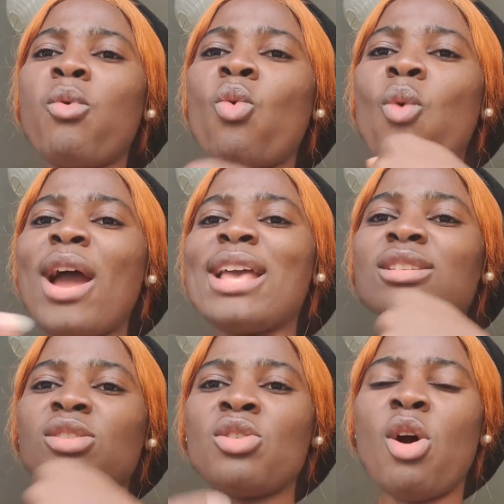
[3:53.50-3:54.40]
Pourquoi
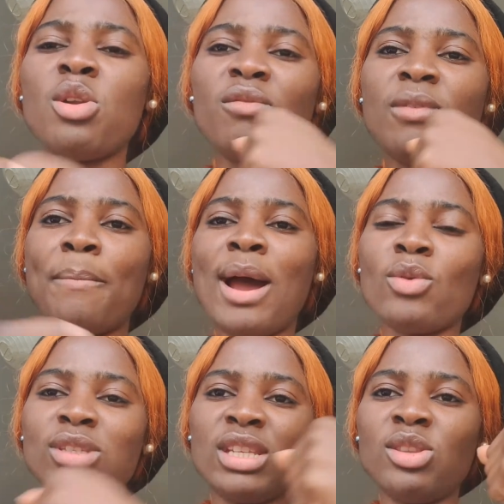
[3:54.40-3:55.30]
est-ce qu'on ne veut
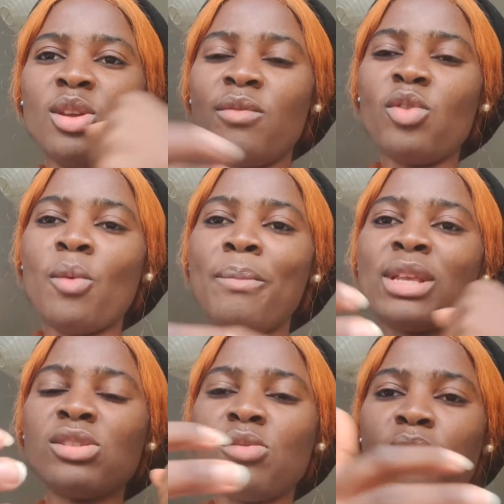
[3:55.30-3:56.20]
pas aussi
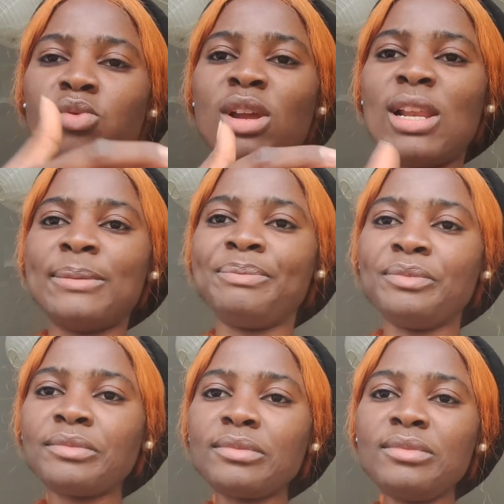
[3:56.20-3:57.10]
développer ce point-là
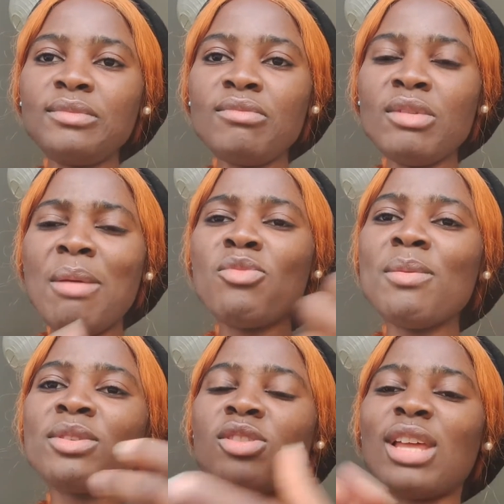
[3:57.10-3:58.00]
Même
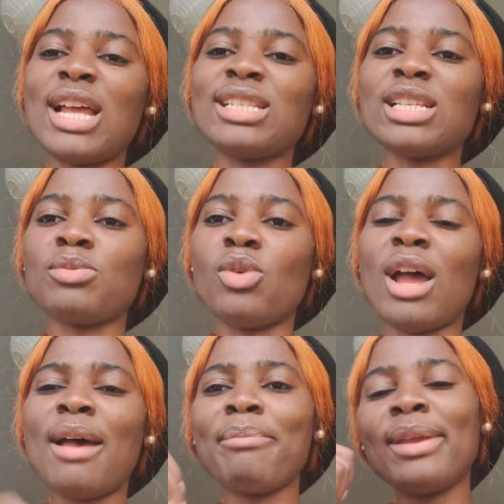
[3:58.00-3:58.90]
nous qui sommes dans la
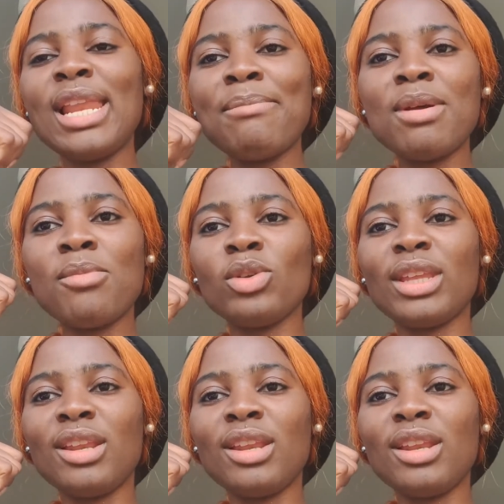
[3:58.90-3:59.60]
diaspora, appelez même au